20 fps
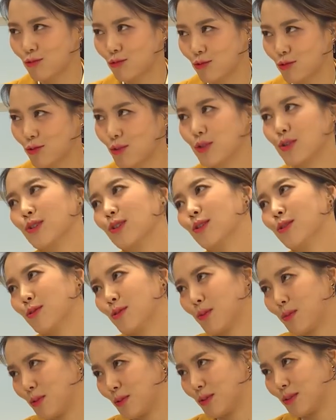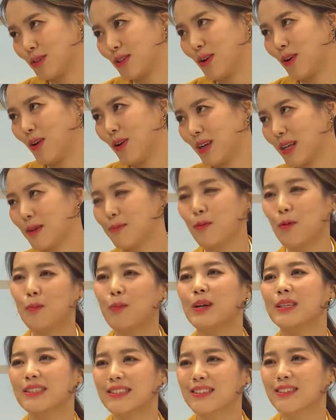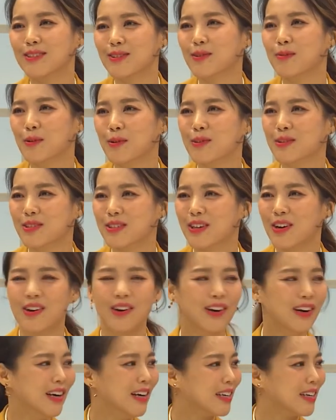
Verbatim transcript: 죽었을지도 모르죠. 그러니까 못 봤을지도 아, 모르죠.